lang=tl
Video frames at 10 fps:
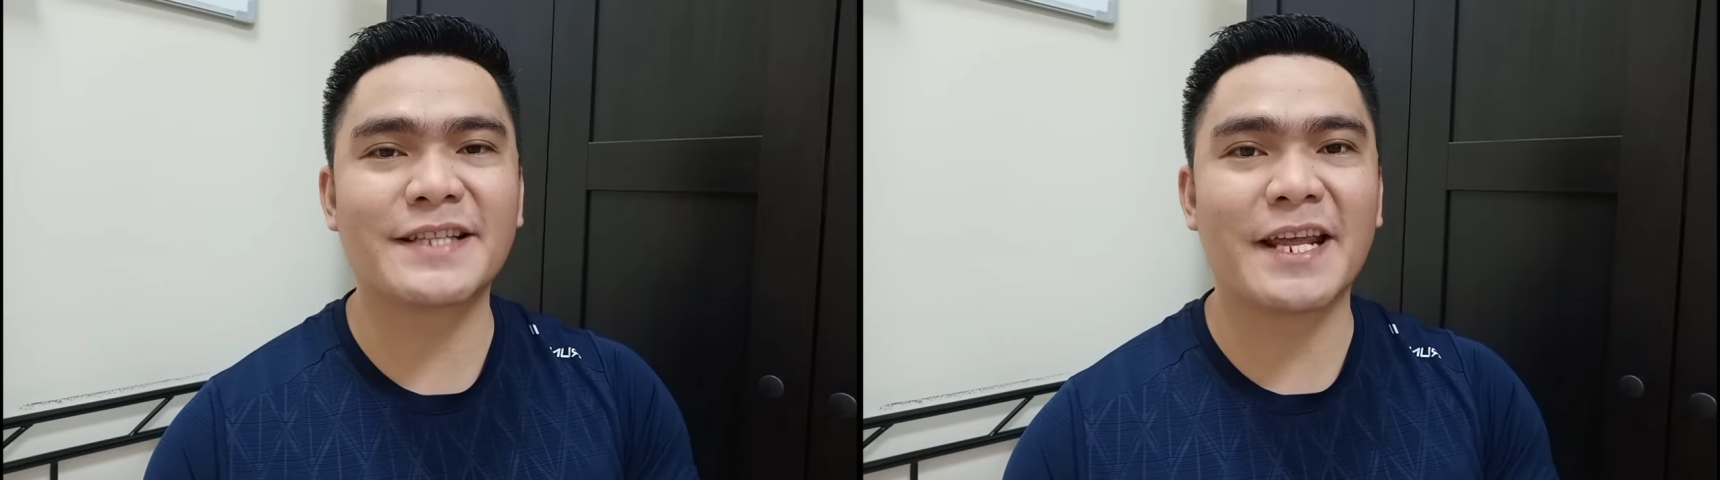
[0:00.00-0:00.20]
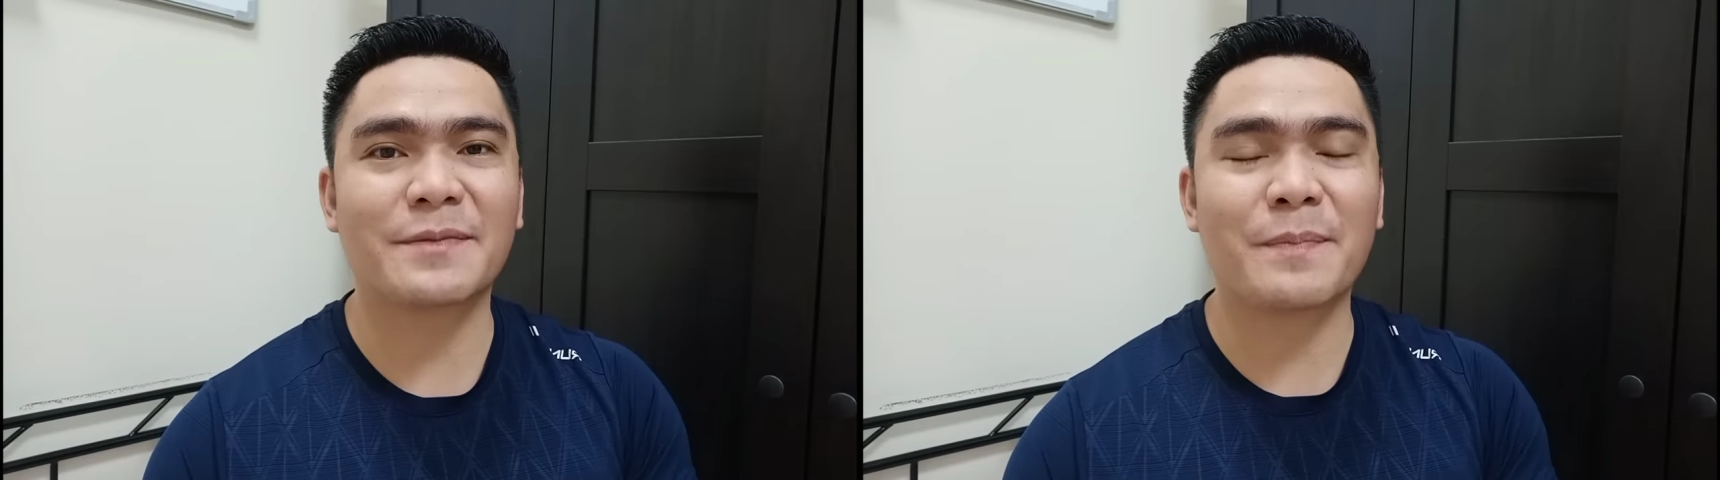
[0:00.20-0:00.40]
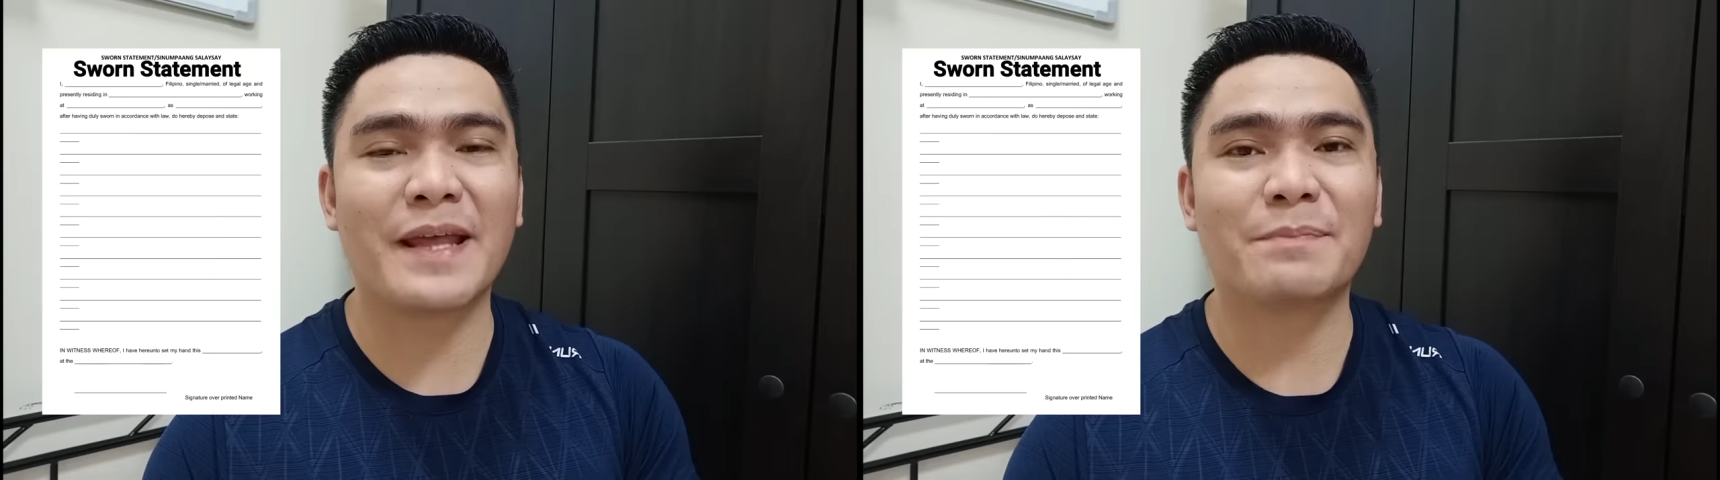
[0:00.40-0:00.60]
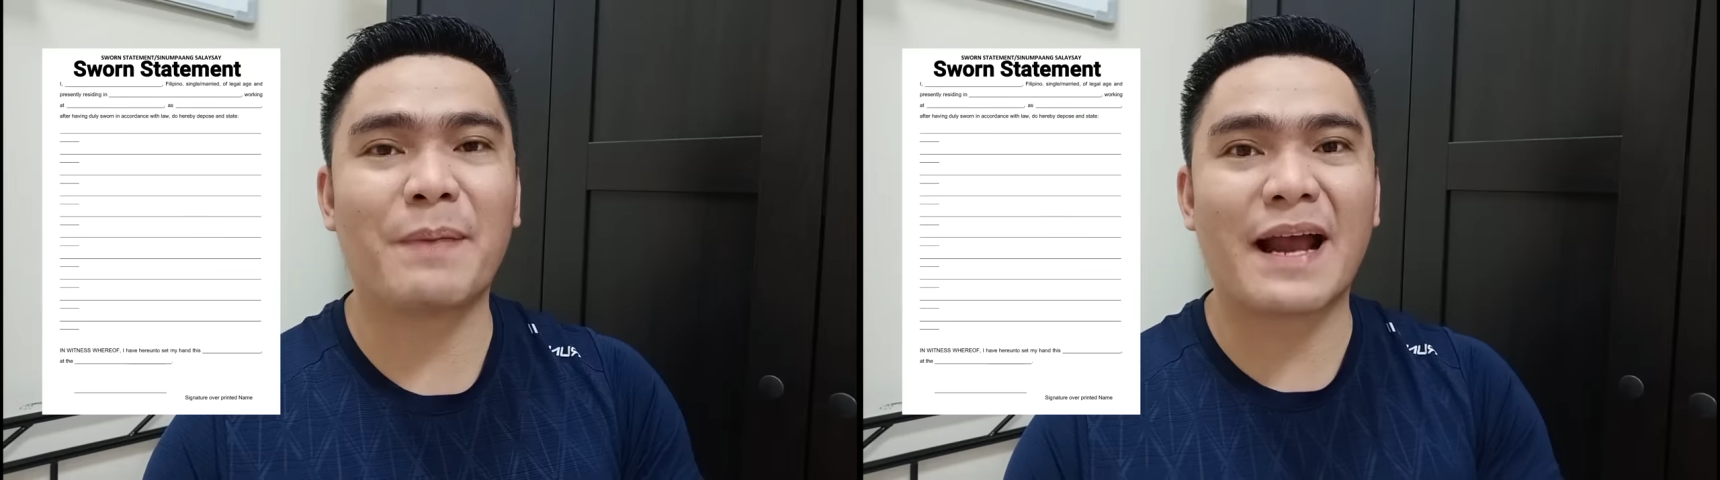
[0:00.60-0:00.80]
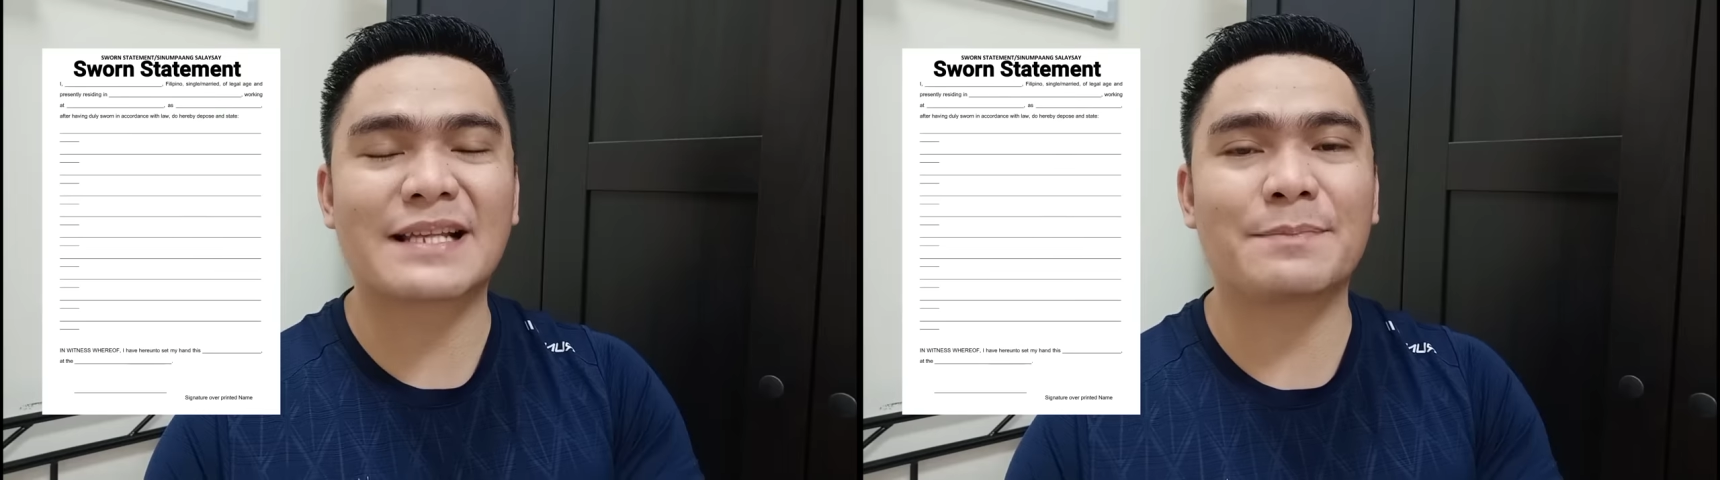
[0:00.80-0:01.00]
statement
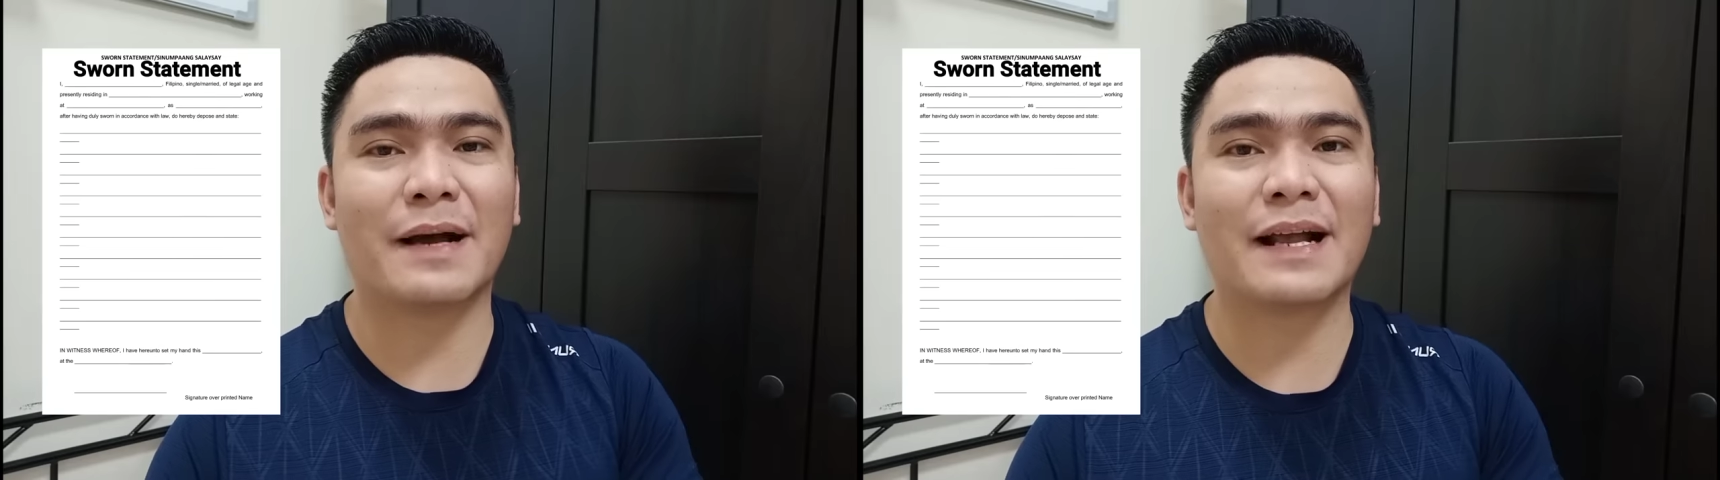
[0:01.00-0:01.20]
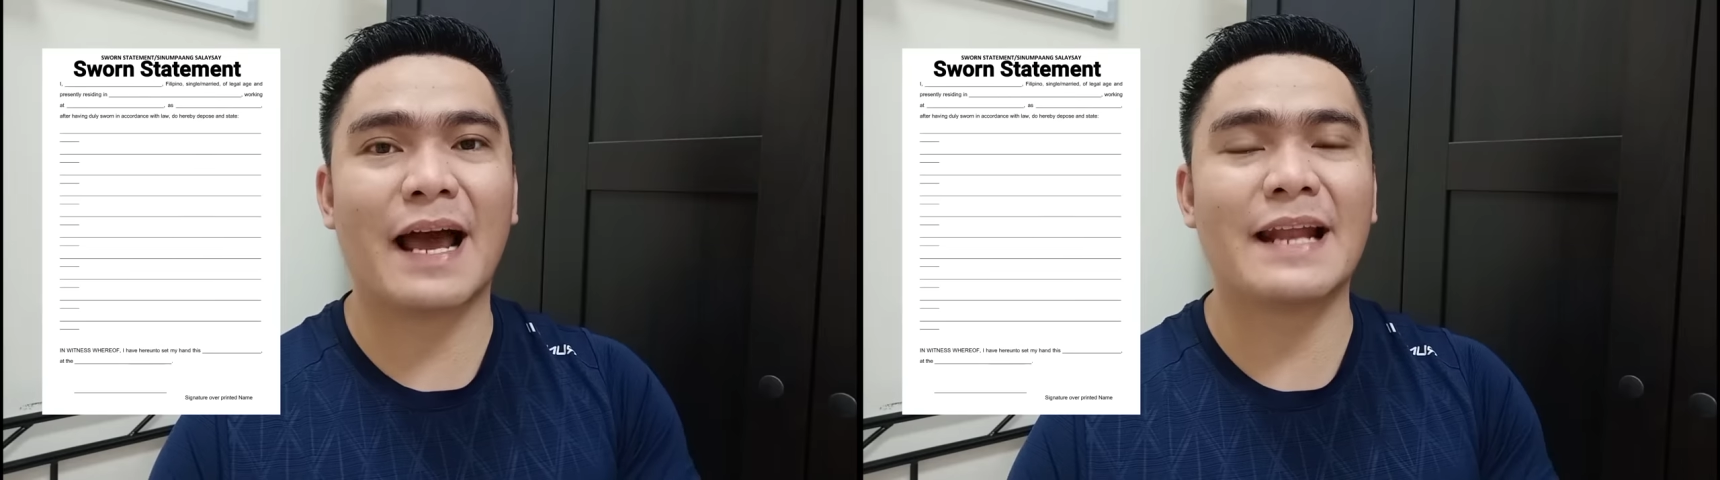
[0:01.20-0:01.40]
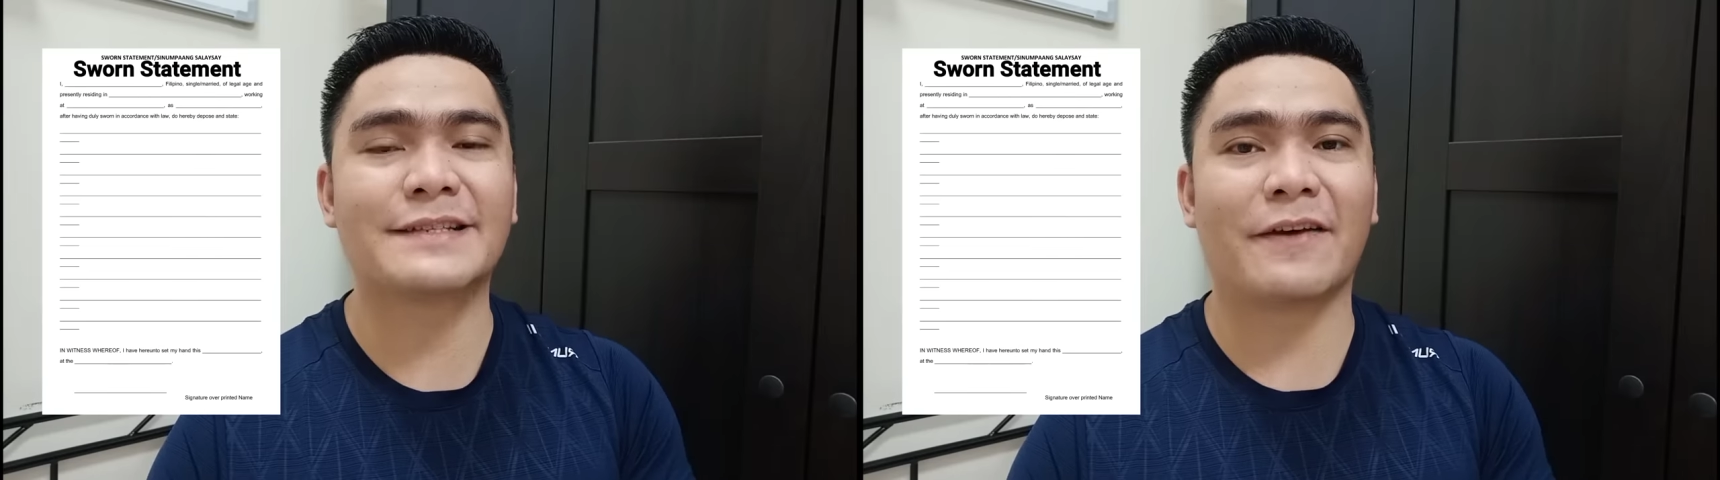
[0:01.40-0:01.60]
para sa mga galing